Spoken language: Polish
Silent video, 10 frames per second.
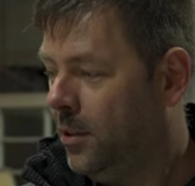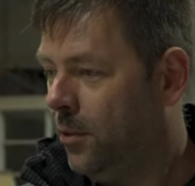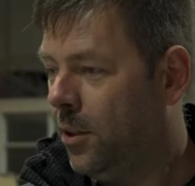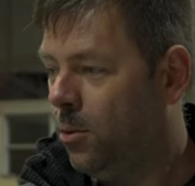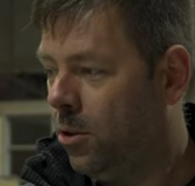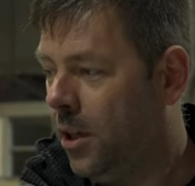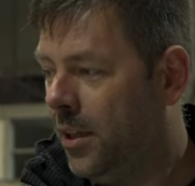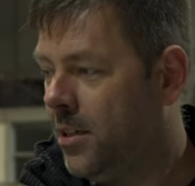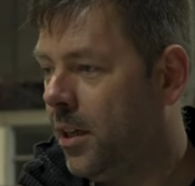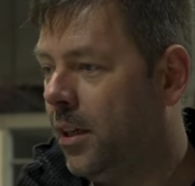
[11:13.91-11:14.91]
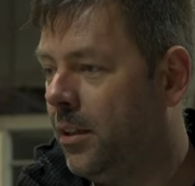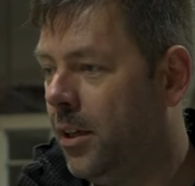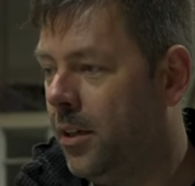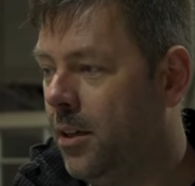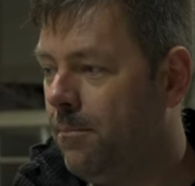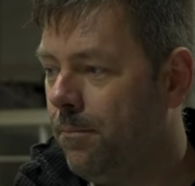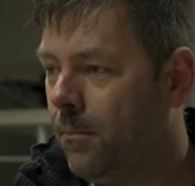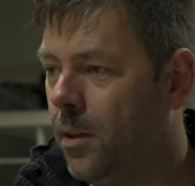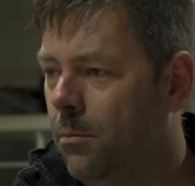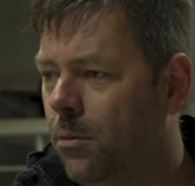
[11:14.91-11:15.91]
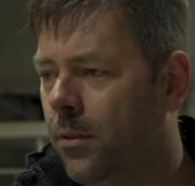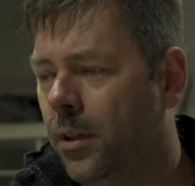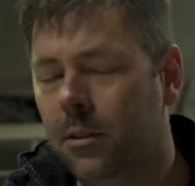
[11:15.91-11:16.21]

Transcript: swoje ukochane zagadnienie i mówię,